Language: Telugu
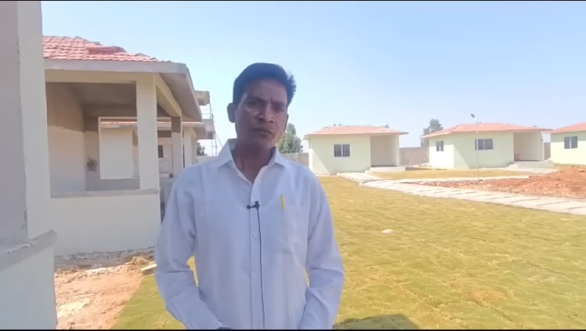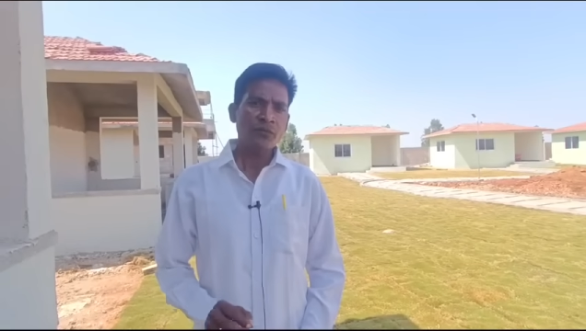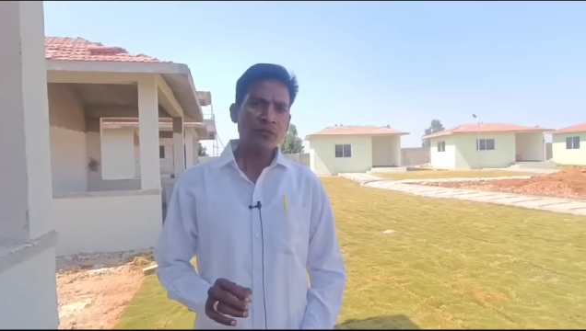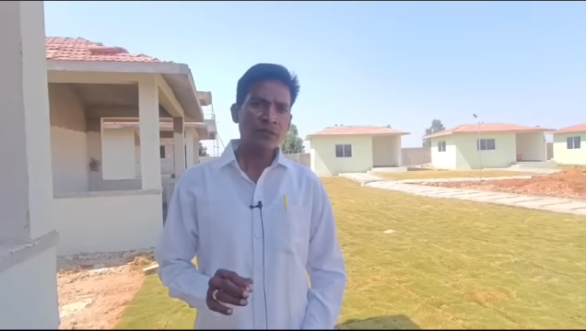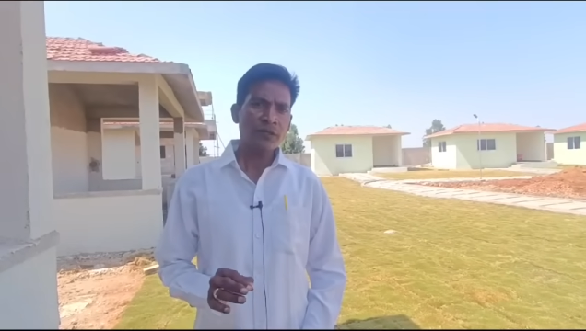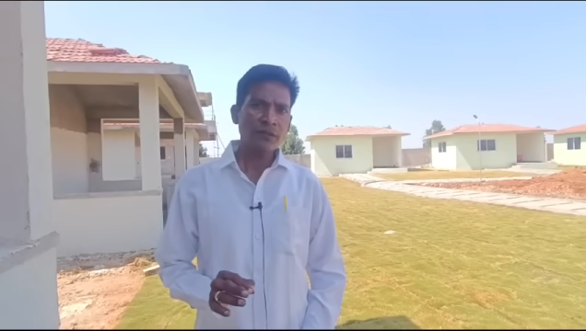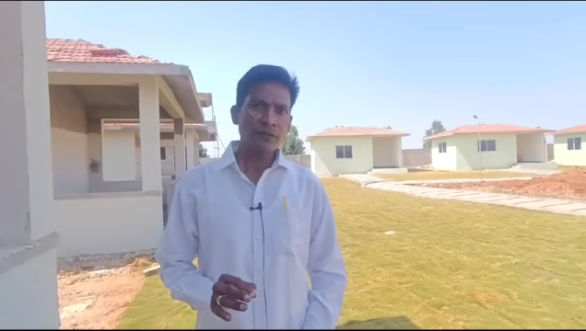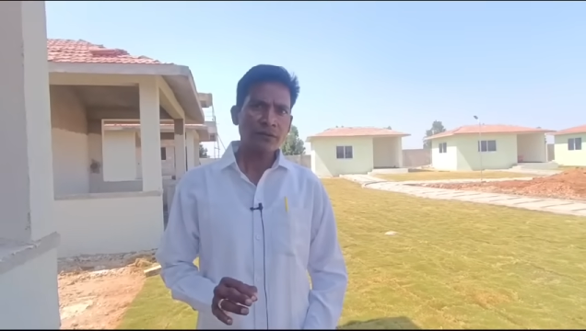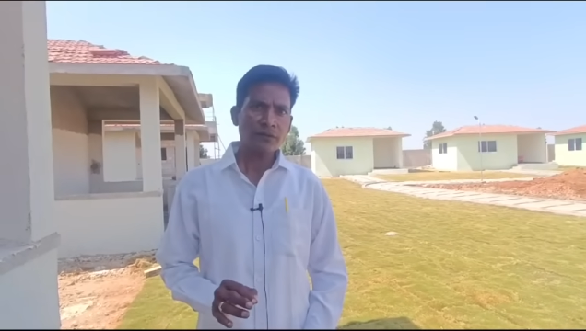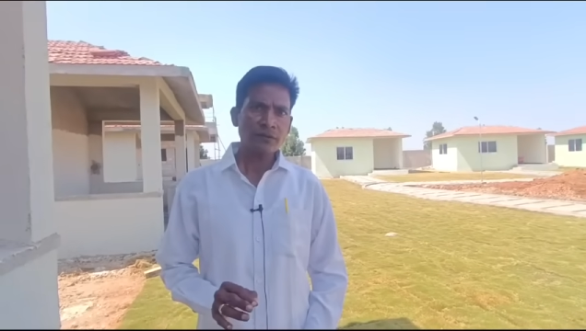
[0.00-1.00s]
పూర్తి
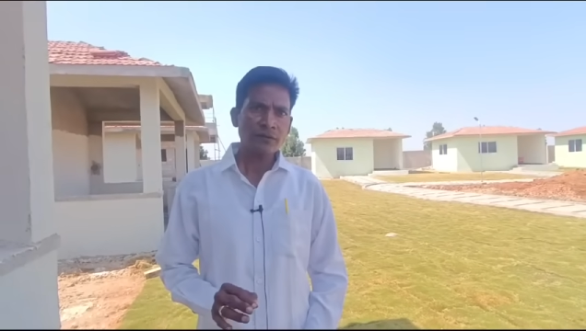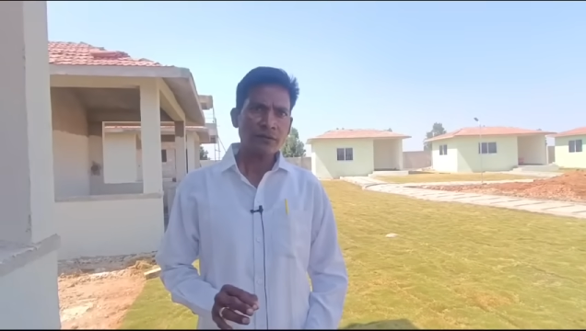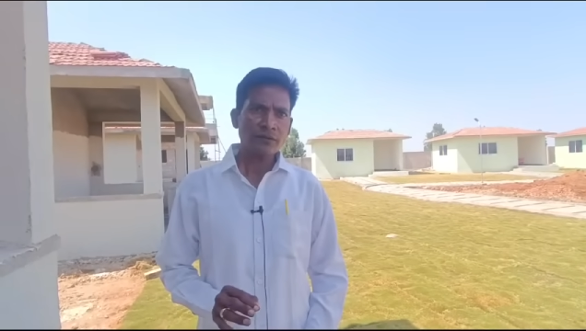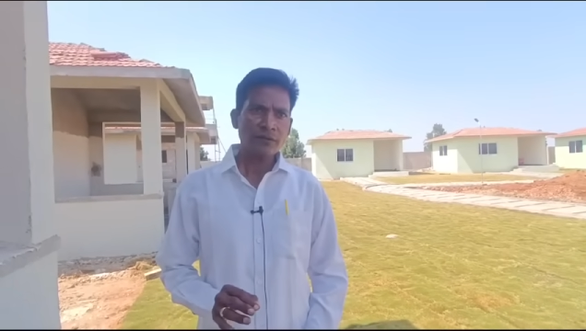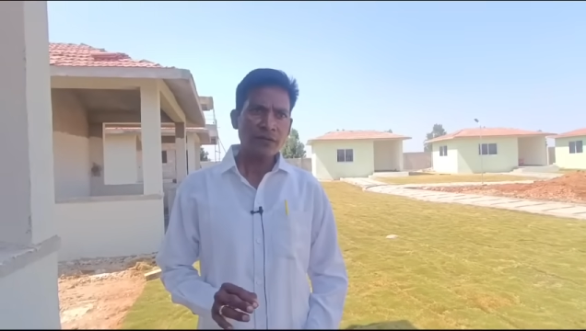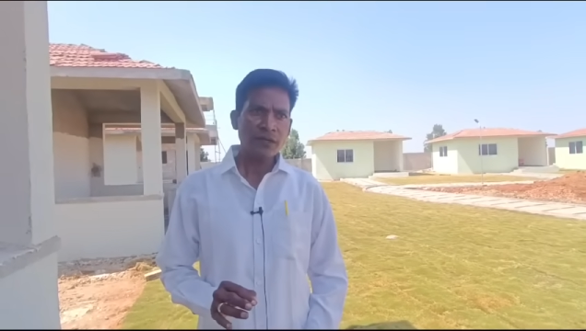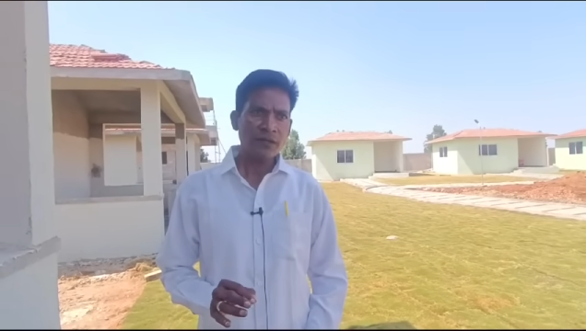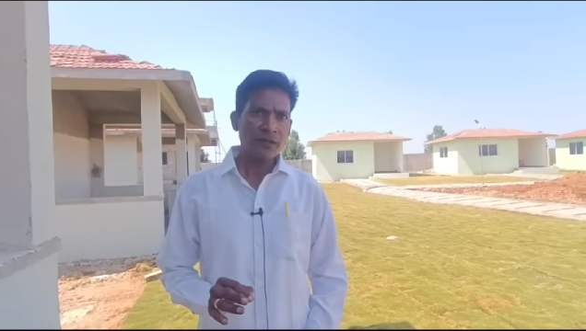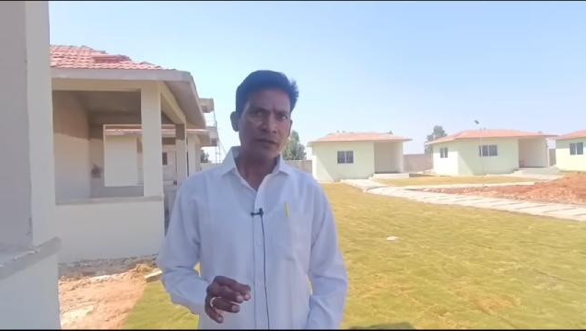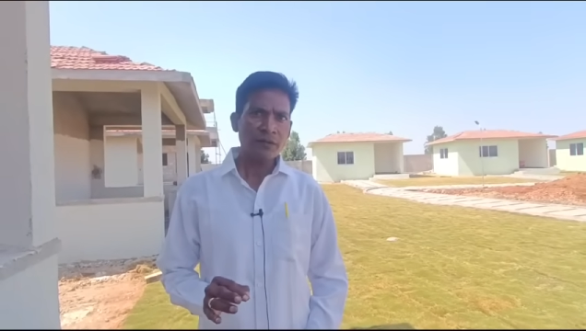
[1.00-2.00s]

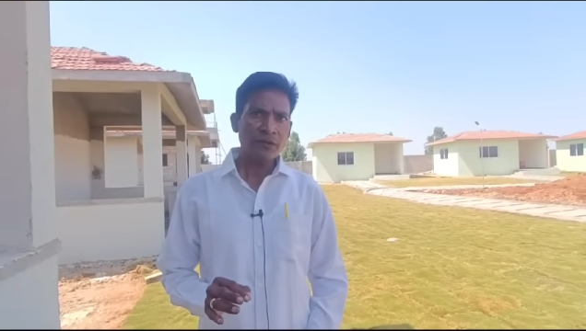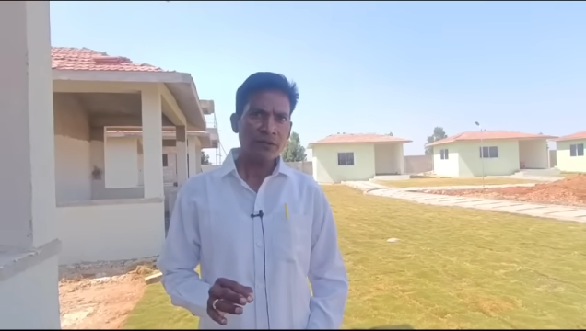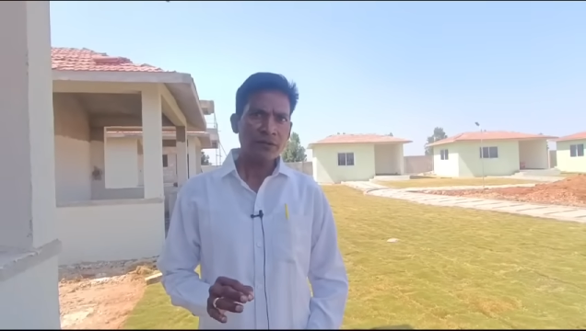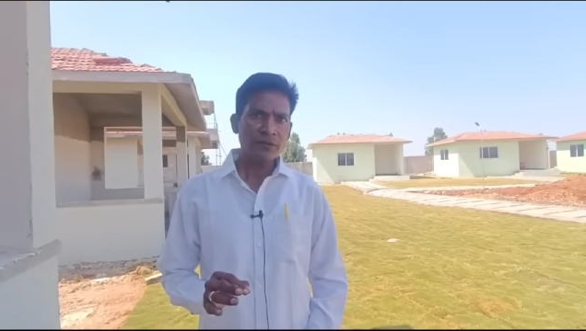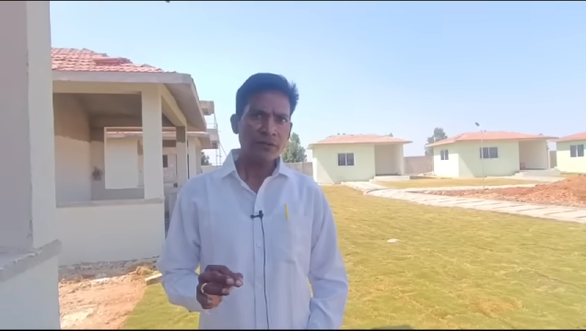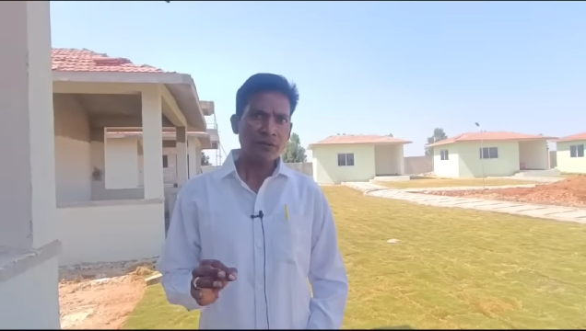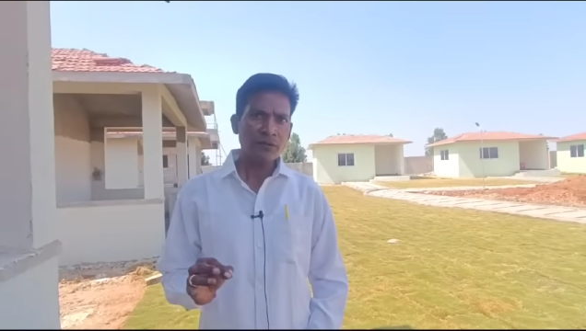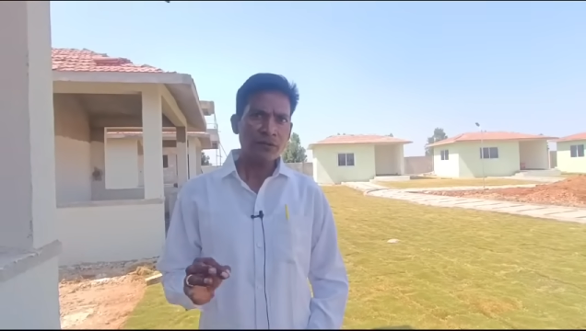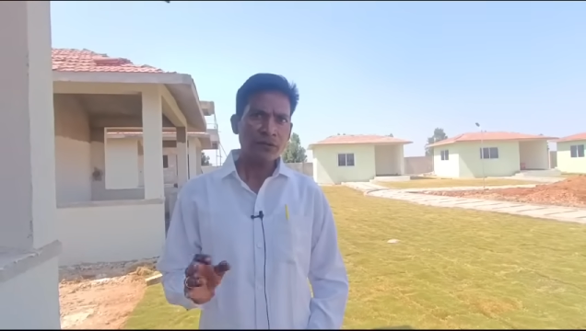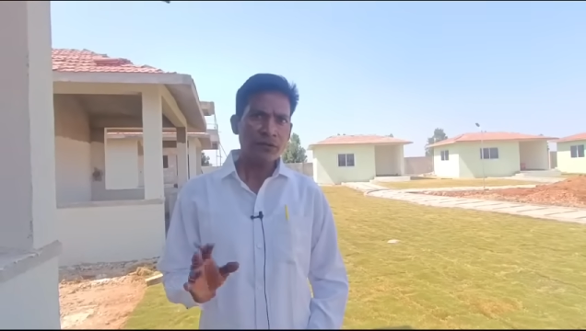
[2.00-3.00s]
డయాబెటిక్ డయాబెటిక్ టూ
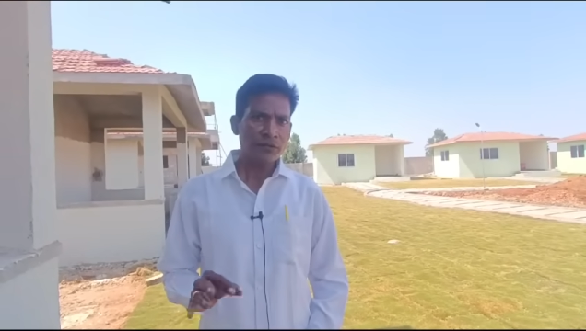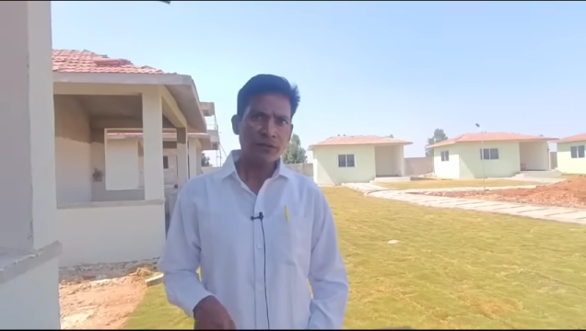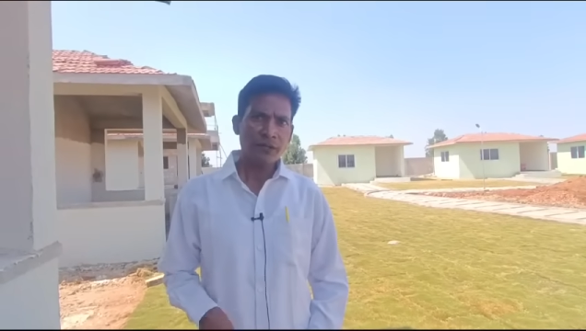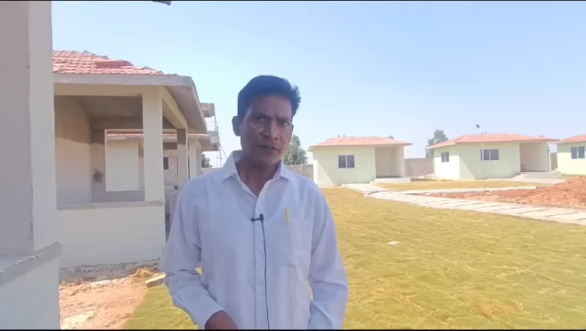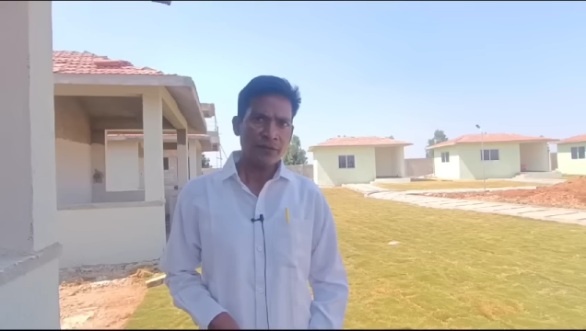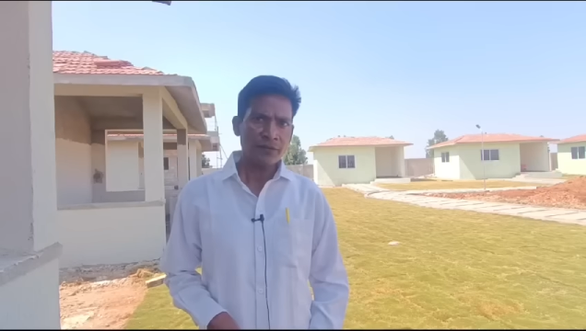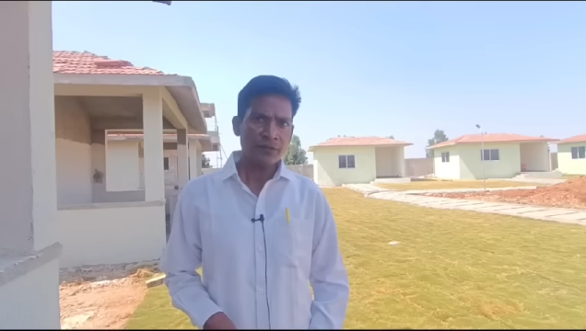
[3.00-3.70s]
ట్వంటీ ఉండేది